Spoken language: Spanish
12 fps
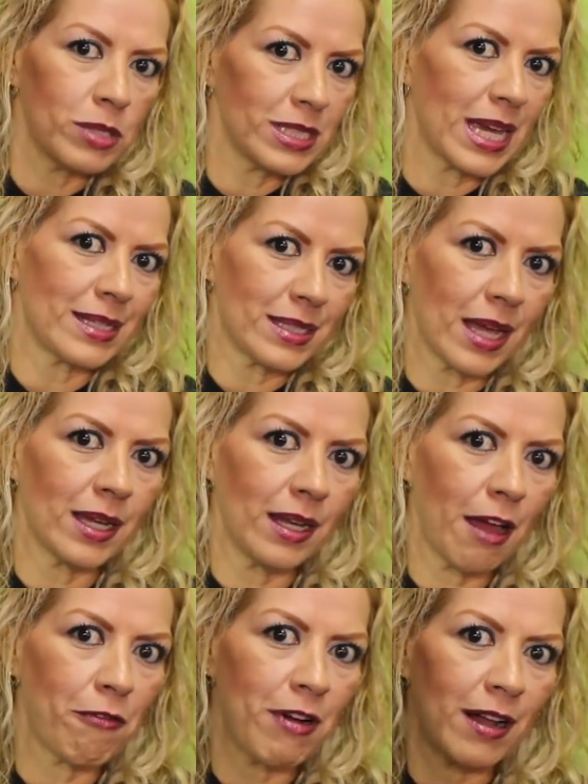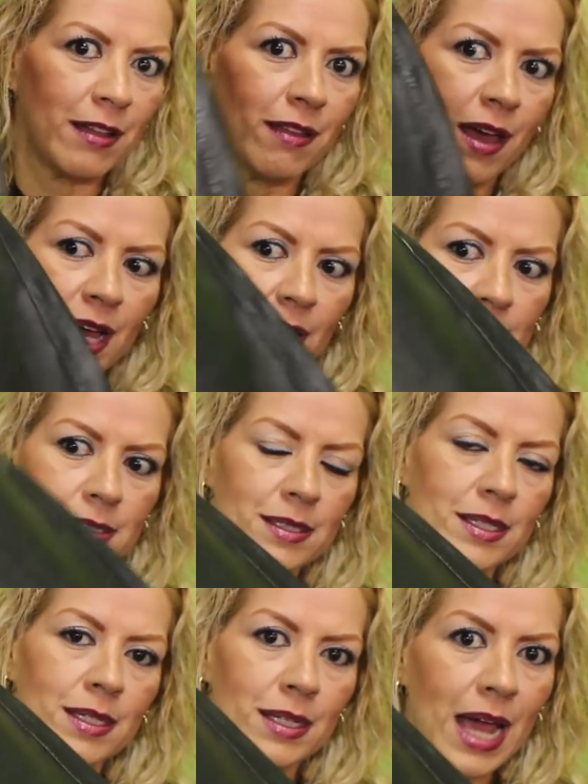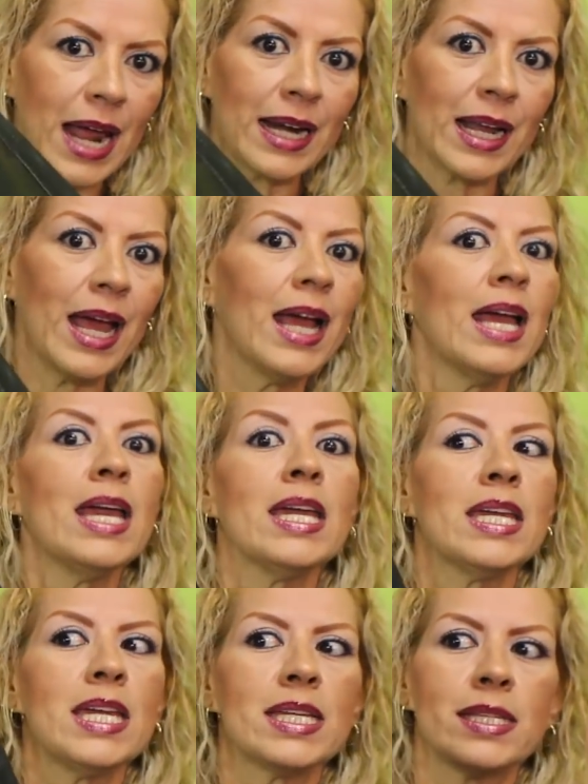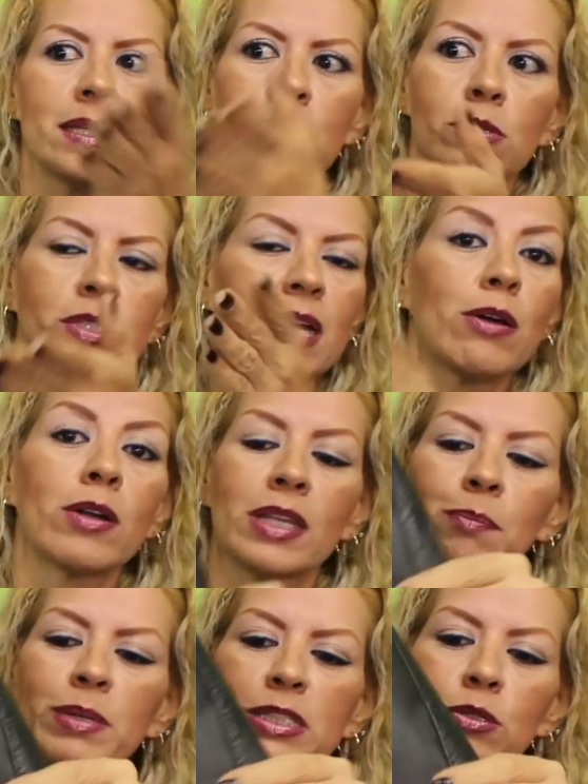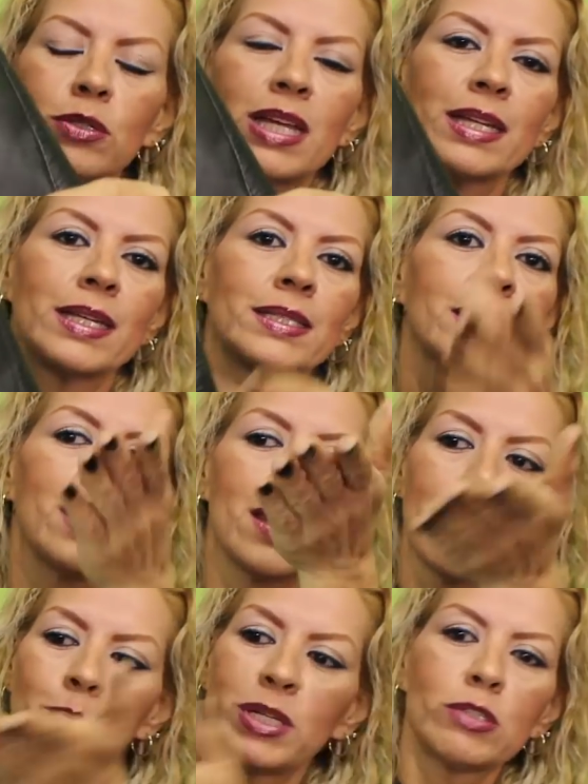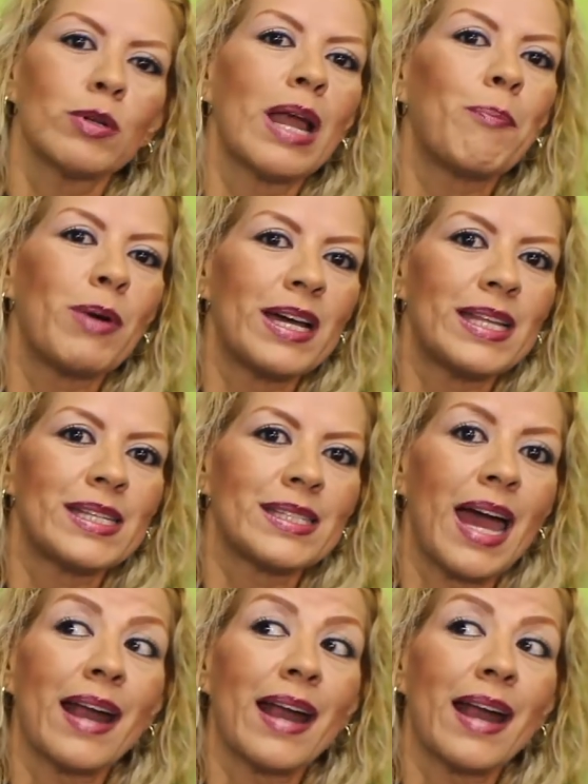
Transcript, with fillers: pues ya está aquí la falda así larga. Y si te gusta corta, pues tú tienes, pues tú la puedes